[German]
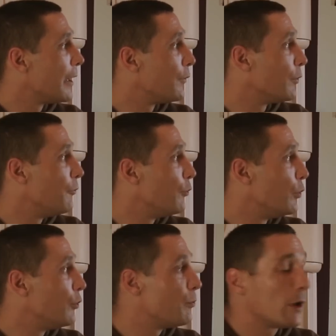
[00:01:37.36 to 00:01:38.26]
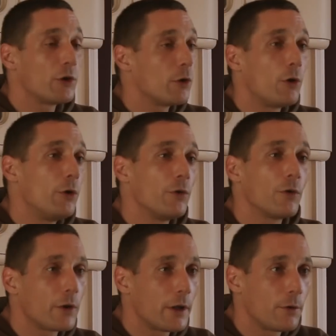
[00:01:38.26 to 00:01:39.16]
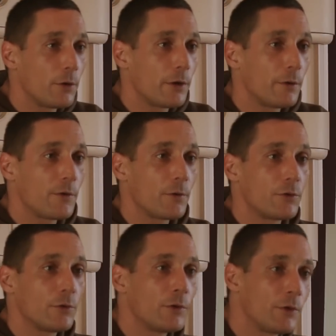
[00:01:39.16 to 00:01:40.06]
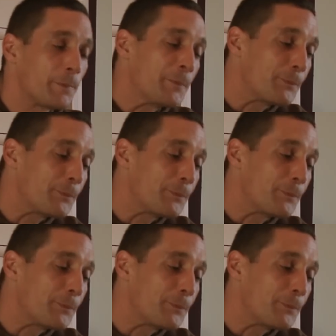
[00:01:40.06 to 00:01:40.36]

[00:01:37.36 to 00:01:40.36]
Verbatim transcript: Also gefühlt. Ich mag den auch heute noch gerne hören zwischendurch.